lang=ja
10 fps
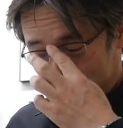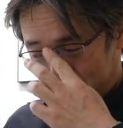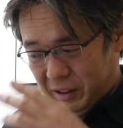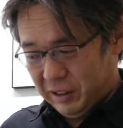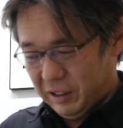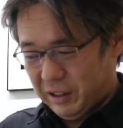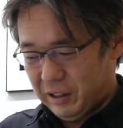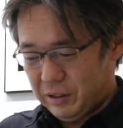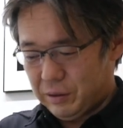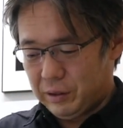
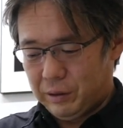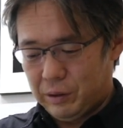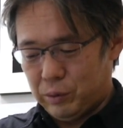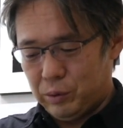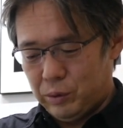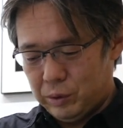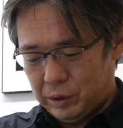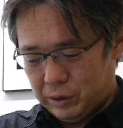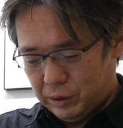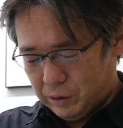えー、作ったのはこの写
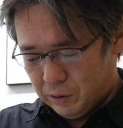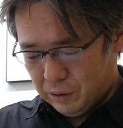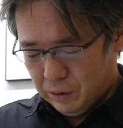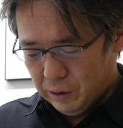真集「